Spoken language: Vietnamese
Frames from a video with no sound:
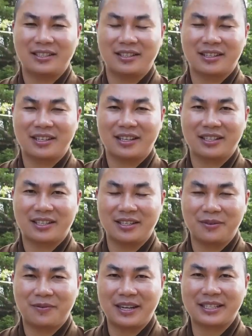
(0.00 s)
được à,
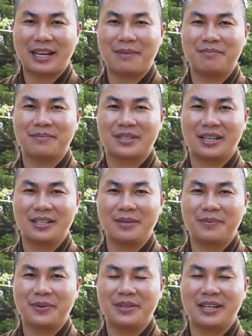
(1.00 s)
sự phát tâm trợ
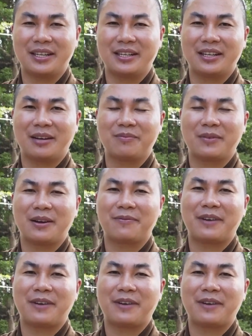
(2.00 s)
giúp của gia đình ông à,